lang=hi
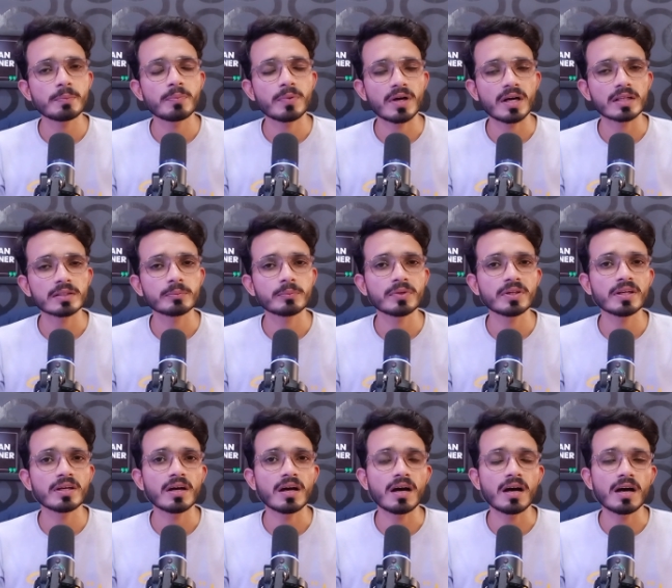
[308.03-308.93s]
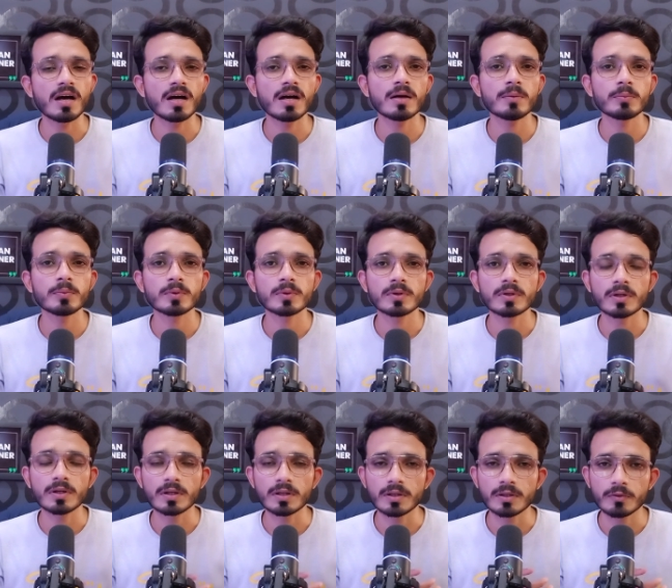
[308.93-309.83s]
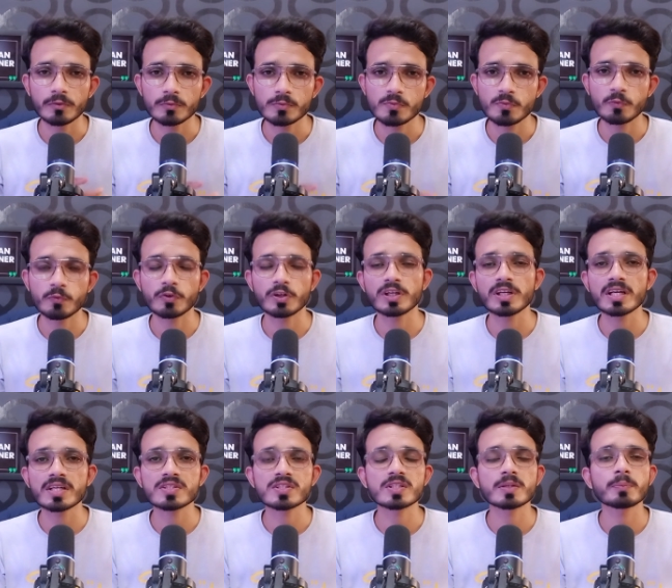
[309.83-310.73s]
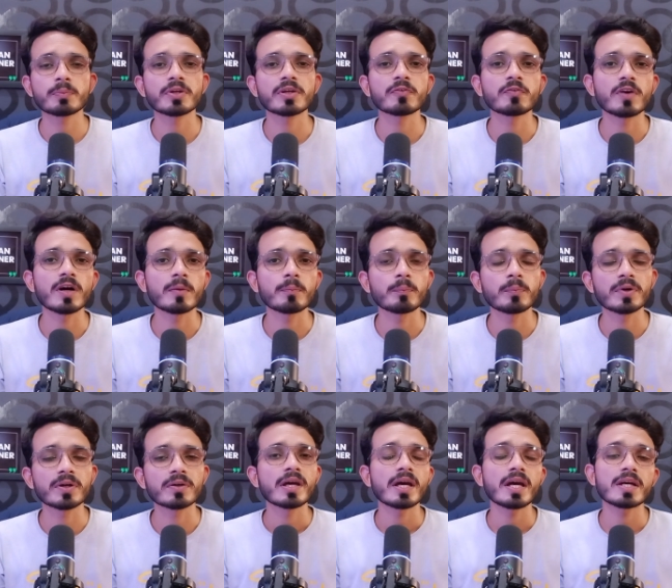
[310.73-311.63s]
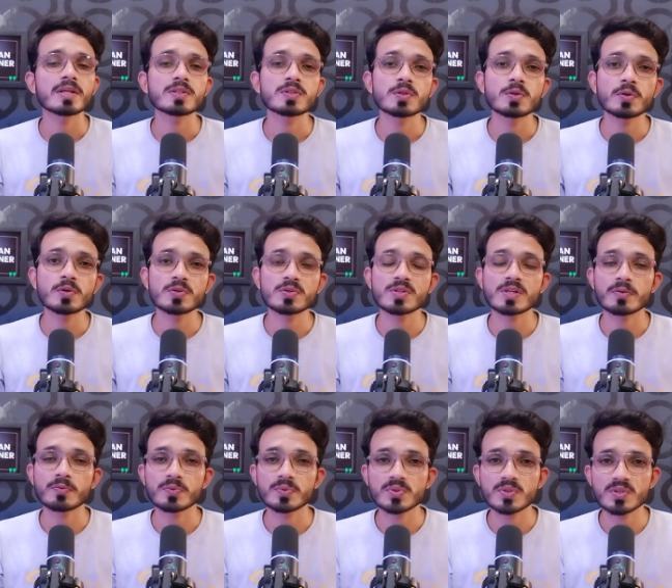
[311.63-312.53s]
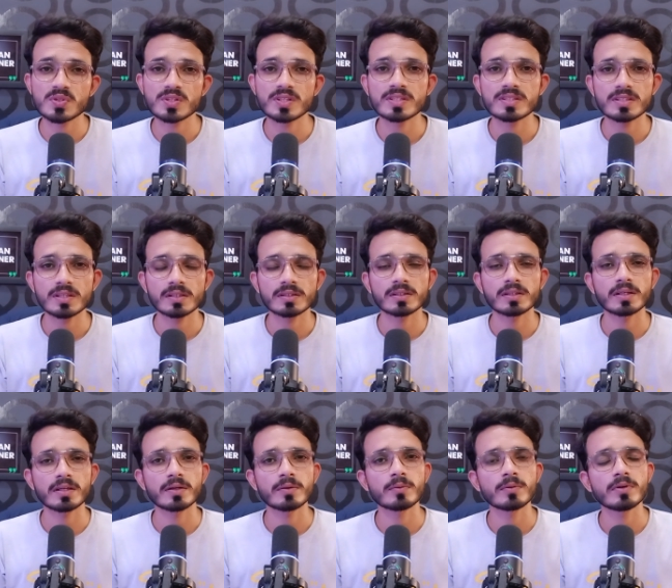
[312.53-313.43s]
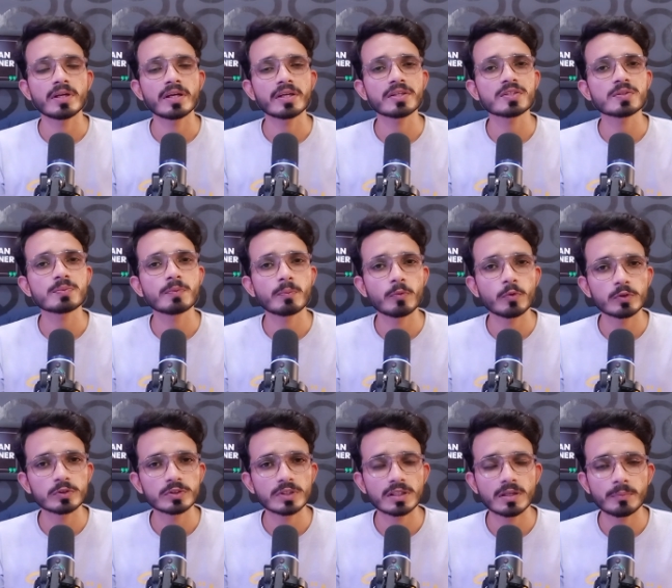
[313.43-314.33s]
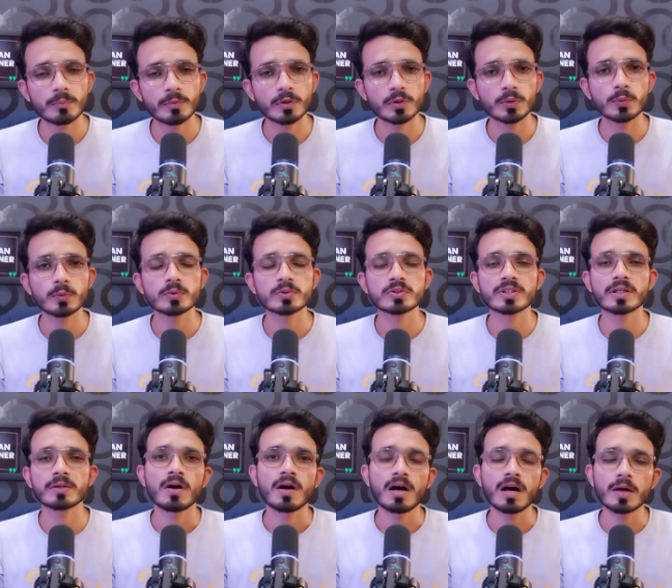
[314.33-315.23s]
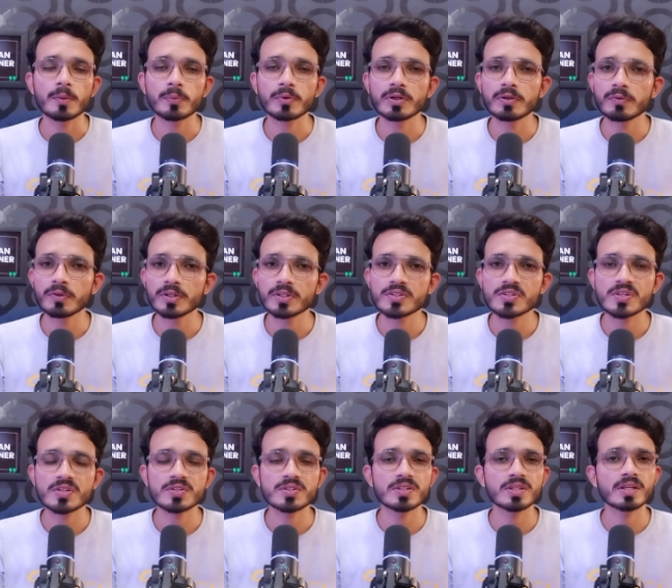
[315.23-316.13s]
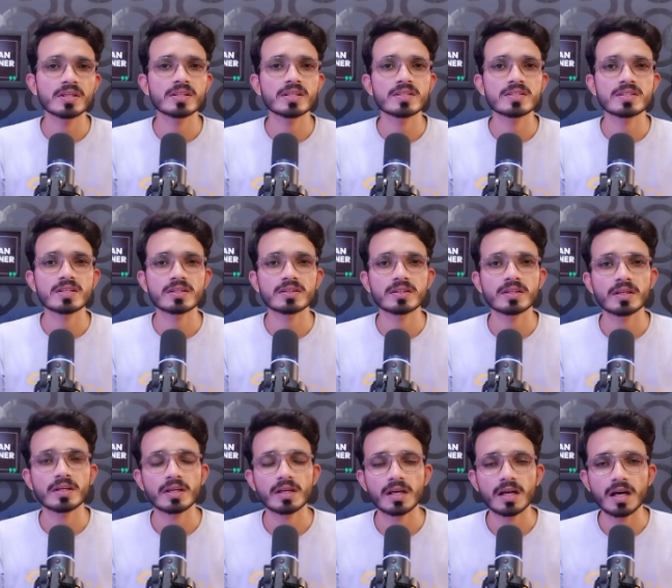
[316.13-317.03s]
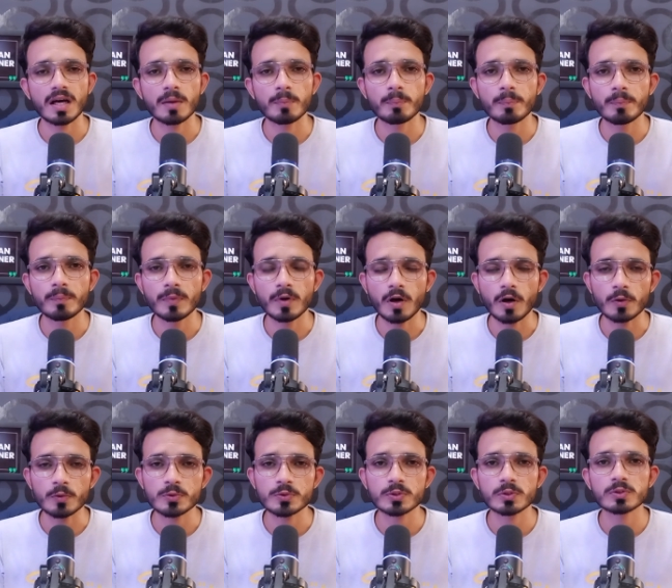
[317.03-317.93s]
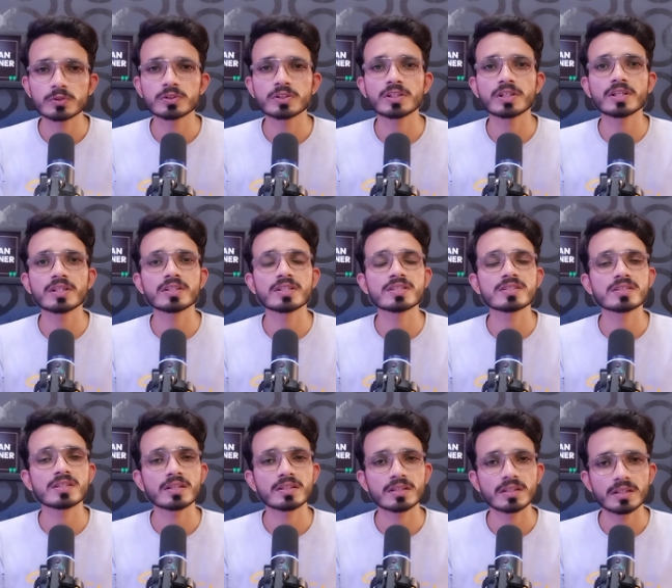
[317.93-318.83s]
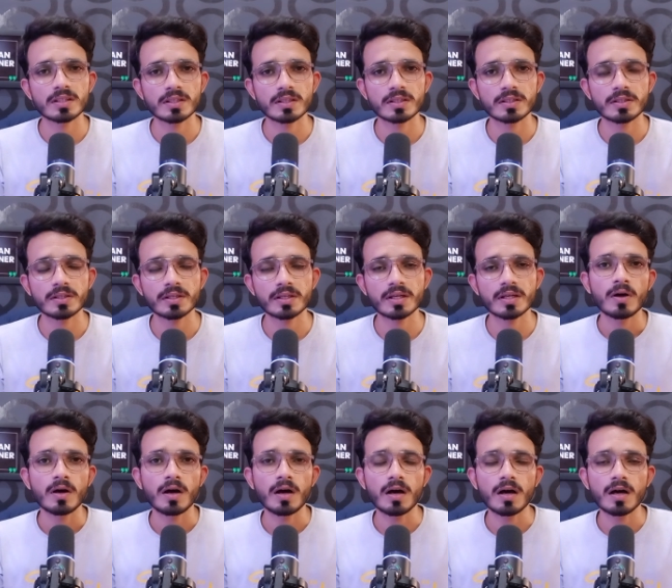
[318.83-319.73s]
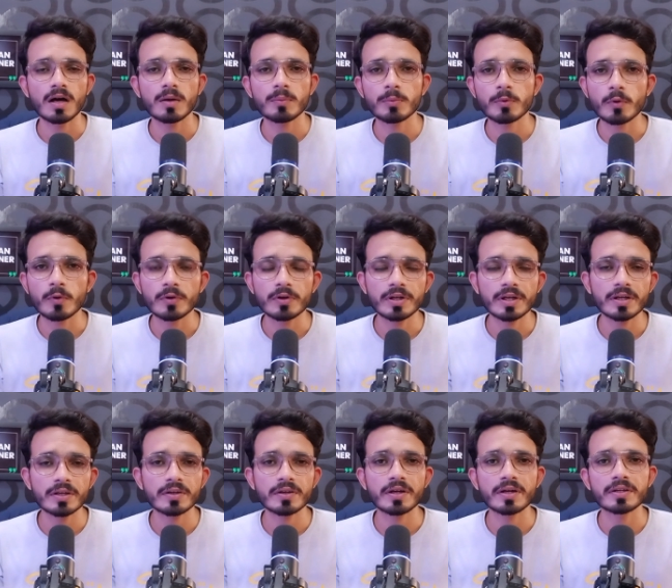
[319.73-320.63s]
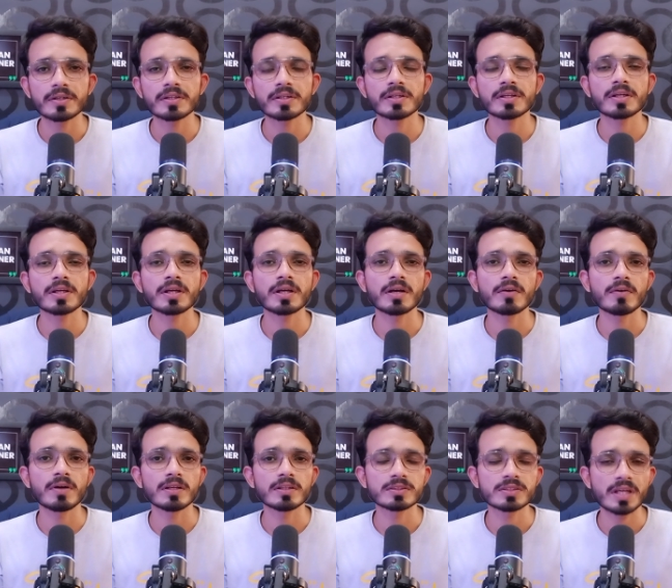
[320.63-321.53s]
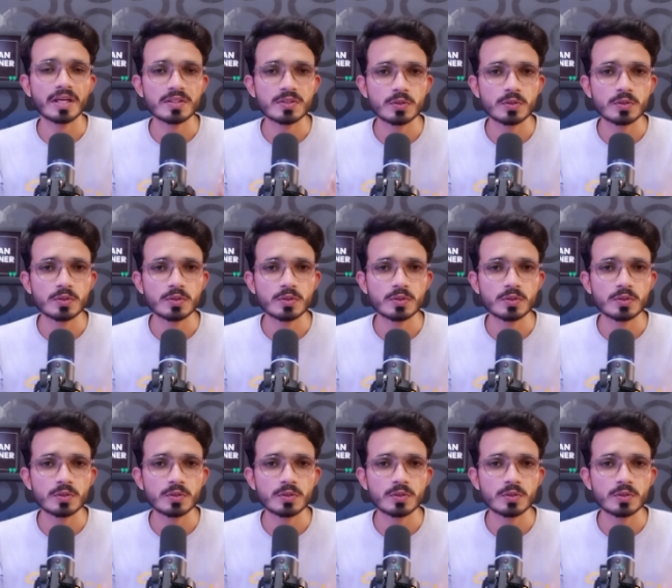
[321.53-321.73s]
बाद में आप फ्री लांसिंग प्लेटफॉर्म पर एस e की सर्विसेज दे सकते हैं लाइक like इसमें बहुत ज़्यादा मॉड्यूल्स हैं आप कीवर्ड रिसर्चिंग की दे सकते हैं आप आउटसोर्सिंग की दे सकते हैं ठीक है आप कंटेंट राइटिंग के हवाले से एस